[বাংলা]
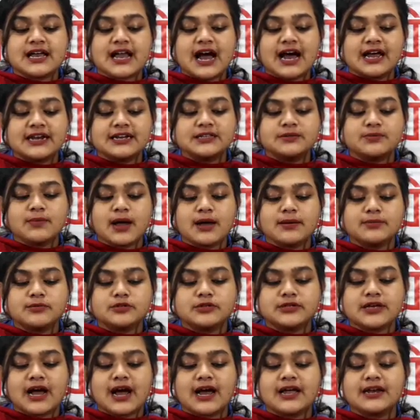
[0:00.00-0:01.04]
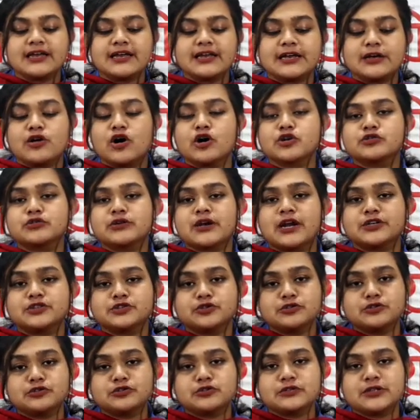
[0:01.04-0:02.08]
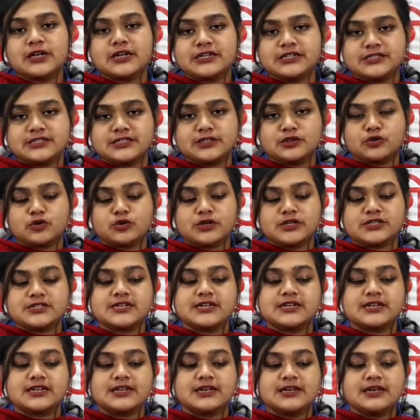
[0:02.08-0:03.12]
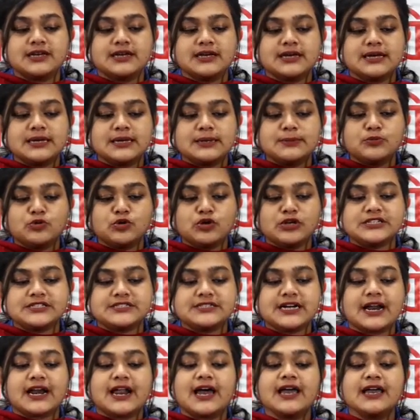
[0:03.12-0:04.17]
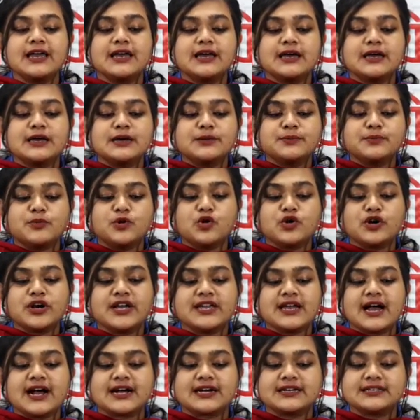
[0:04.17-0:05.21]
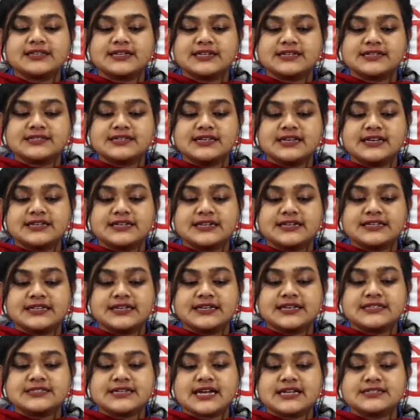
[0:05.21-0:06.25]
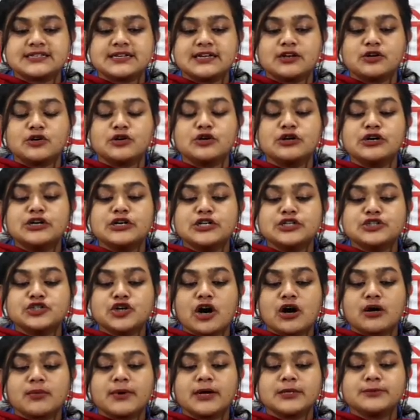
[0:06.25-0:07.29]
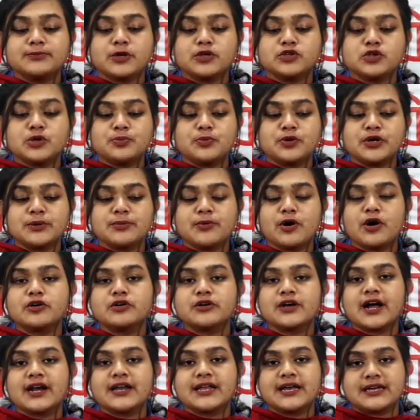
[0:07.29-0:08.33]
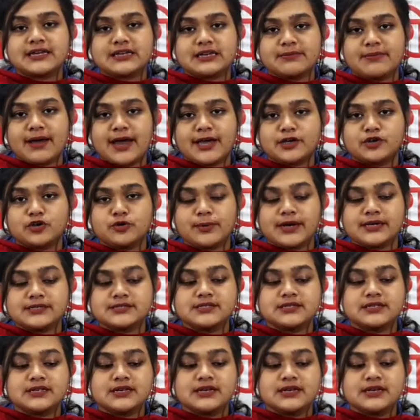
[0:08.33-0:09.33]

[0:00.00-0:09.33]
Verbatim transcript: খালেদ মাহমুদ খান এ ঘটনার সত্যতা নিশ্চিত করেছেন পুলিশ জানায় ভোরে ঢাকা থেকে সিলেটের দিকে যাচ্ছিল সংবাদপত্র পরিবহনকারী একটি মাইক্রোবাস